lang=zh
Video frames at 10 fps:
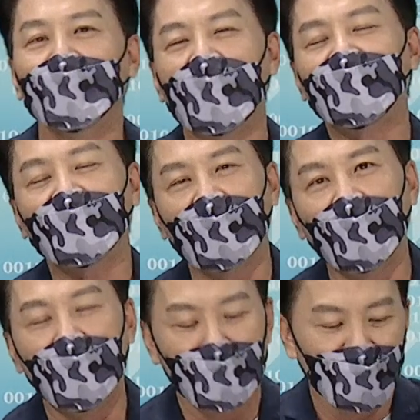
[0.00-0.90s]
但是各
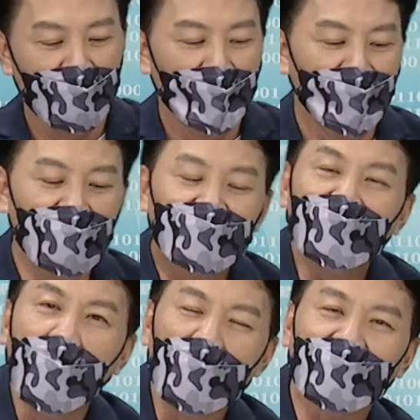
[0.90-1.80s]
位，你
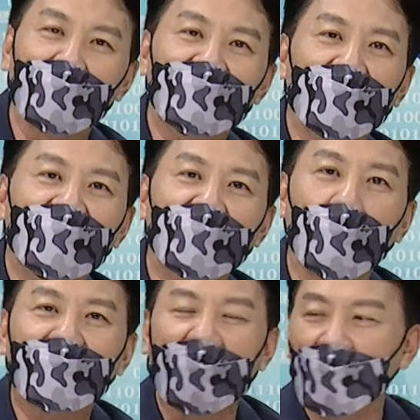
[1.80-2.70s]
知道为什么这个
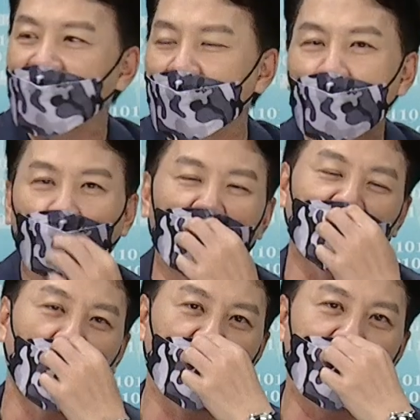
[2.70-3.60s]
社会上有这么多
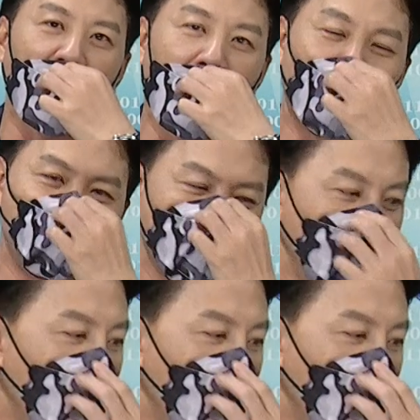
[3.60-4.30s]
的投资朋友们？